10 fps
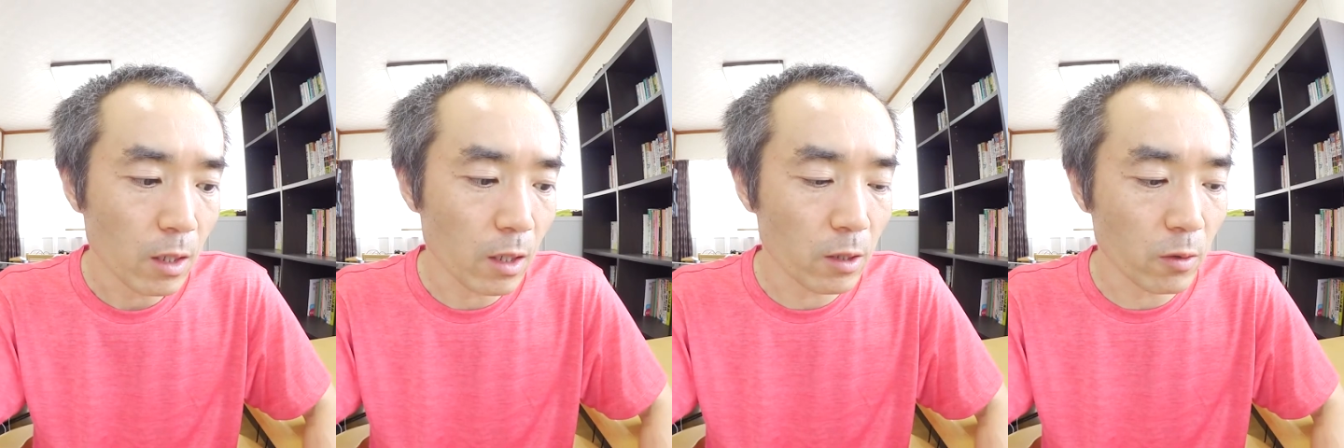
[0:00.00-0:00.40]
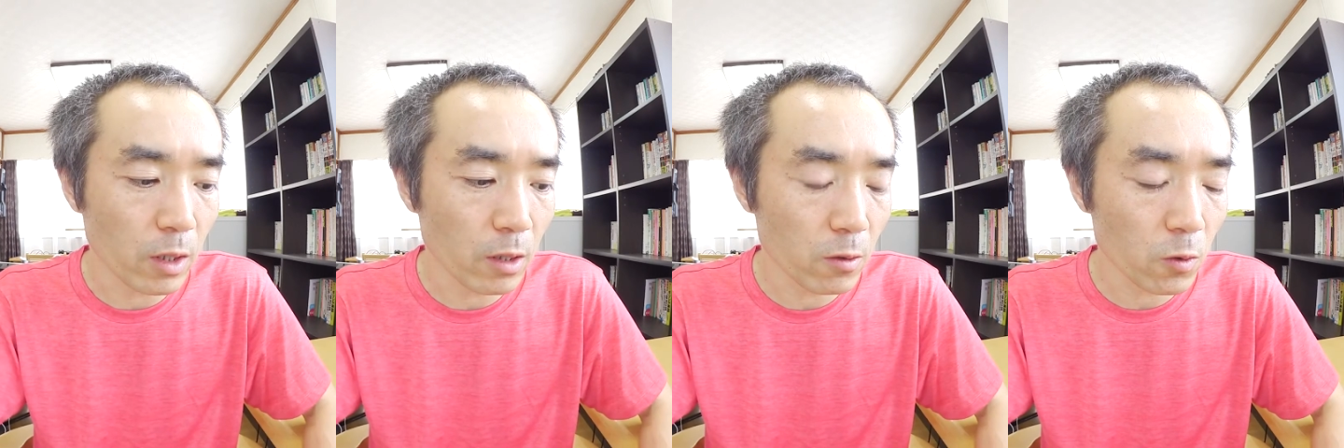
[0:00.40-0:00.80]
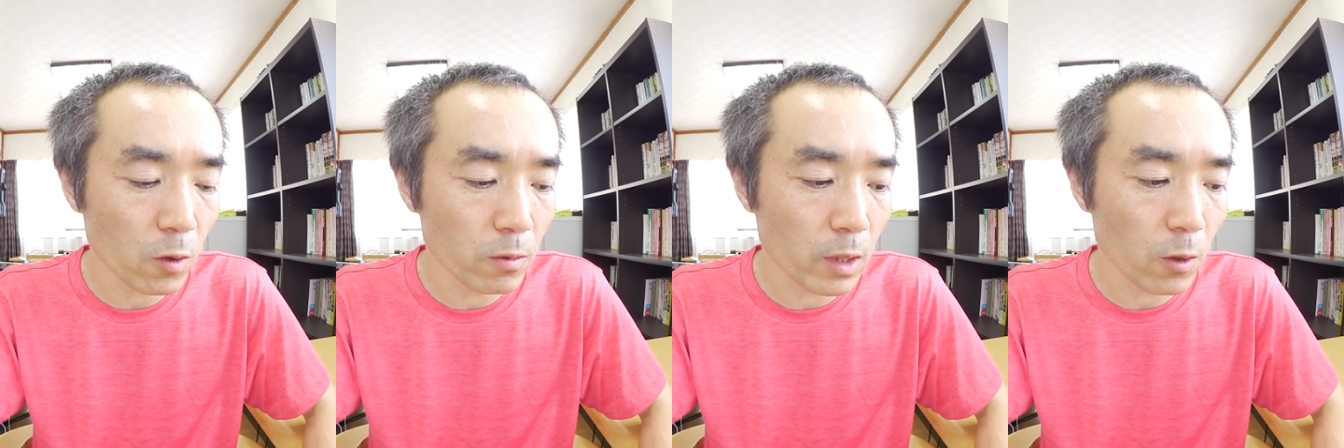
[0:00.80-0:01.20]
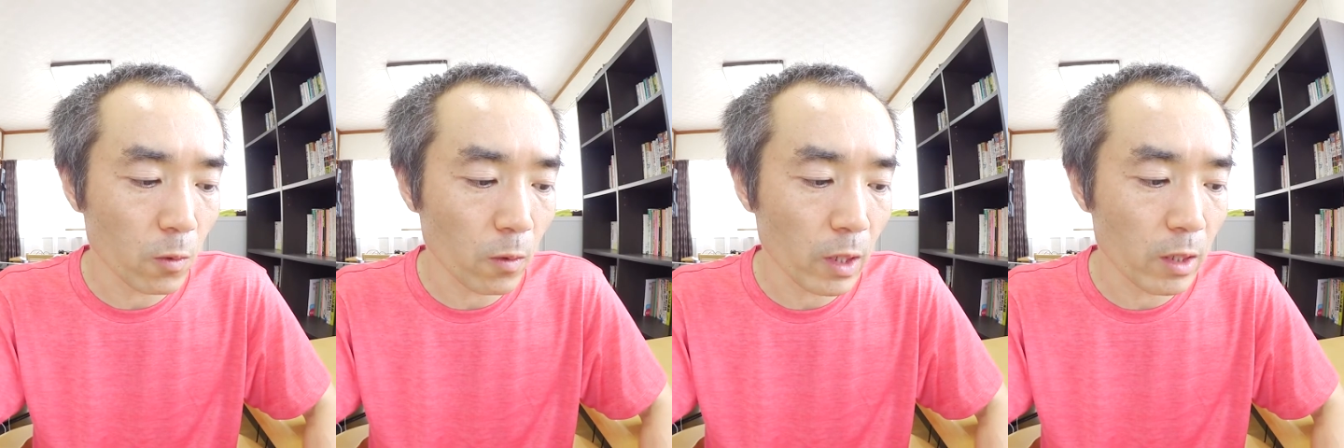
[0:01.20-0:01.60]
えー、ジョギングと
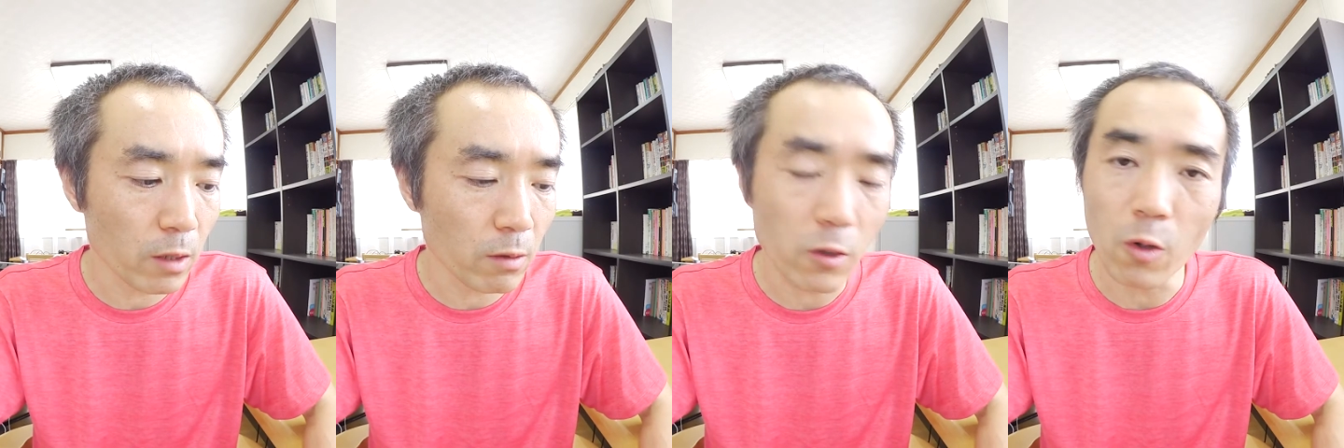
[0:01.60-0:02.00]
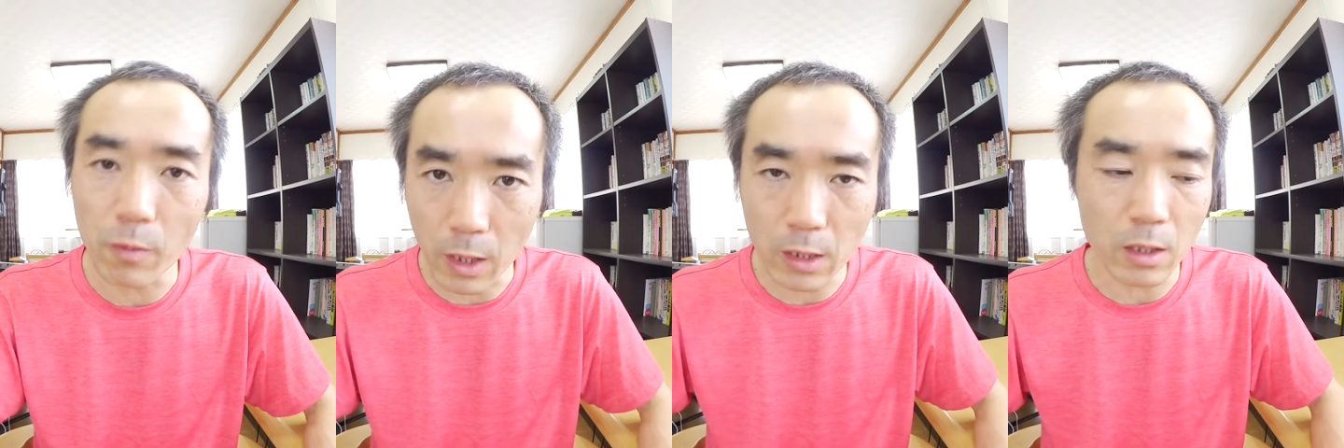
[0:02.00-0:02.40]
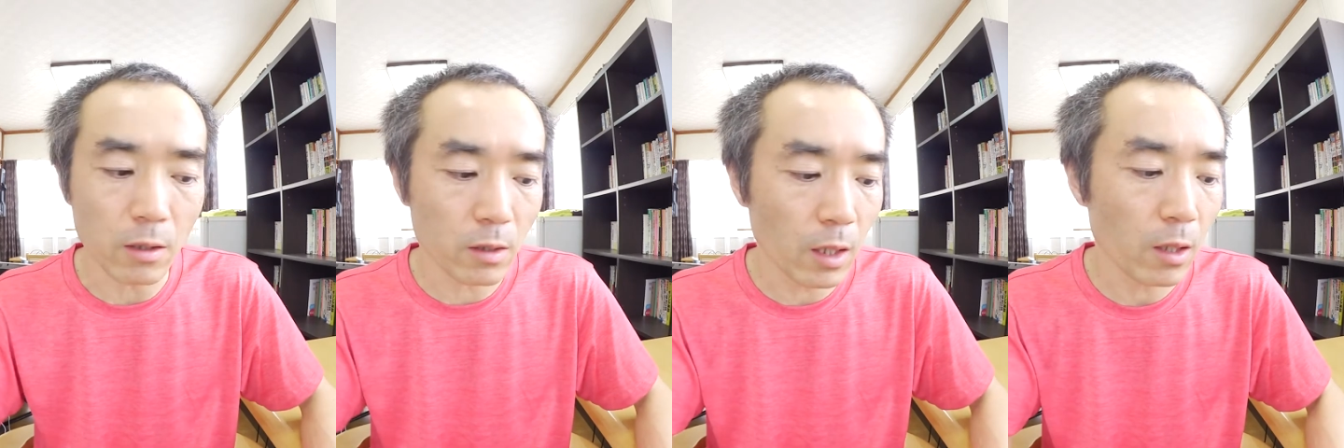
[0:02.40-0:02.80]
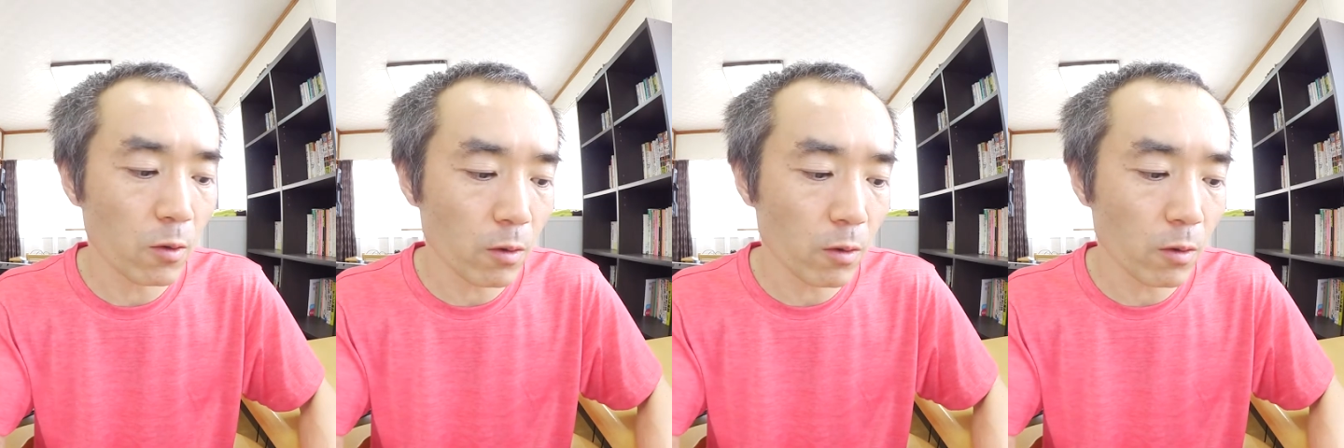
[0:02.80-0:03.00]
ウェイトトレーニングが今日もなしですね。